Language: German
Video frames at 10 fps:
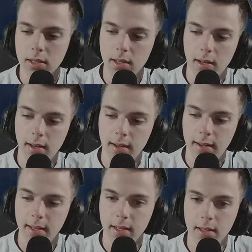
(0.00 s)

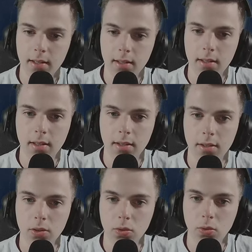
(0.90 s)
gleich. Das
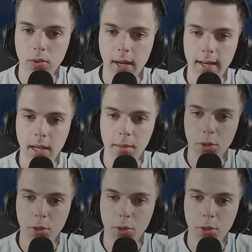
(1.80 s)
ist gut. Und Einheimische